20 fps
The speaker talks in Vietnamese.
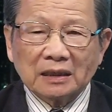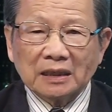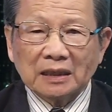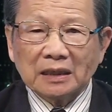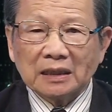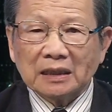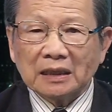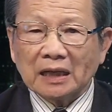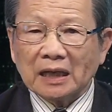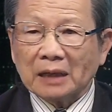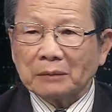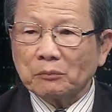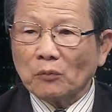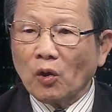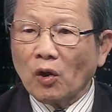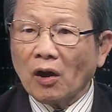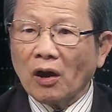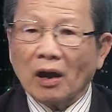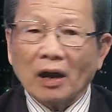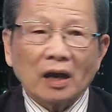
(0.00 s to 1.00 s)
nghĩa là
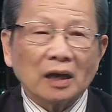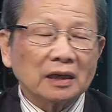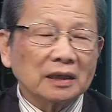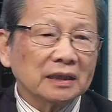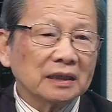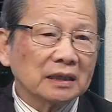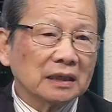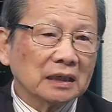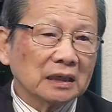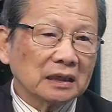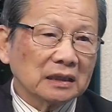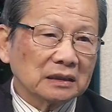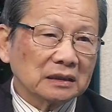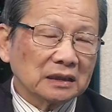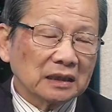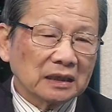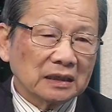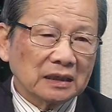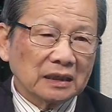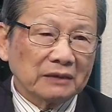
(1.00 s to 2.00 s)
bỏ nghĩa là
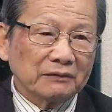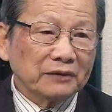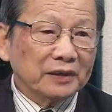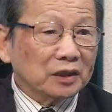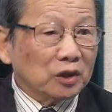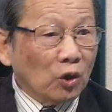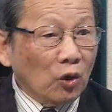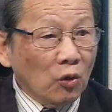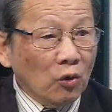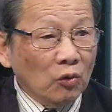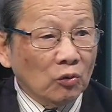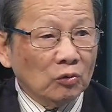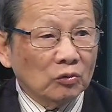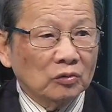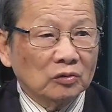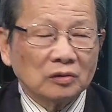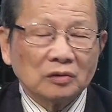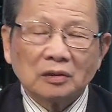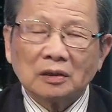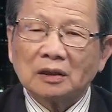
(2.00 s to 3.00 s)
là, là veto
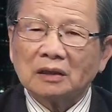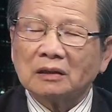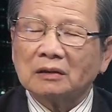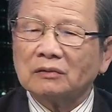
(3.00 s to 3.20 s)
yeah.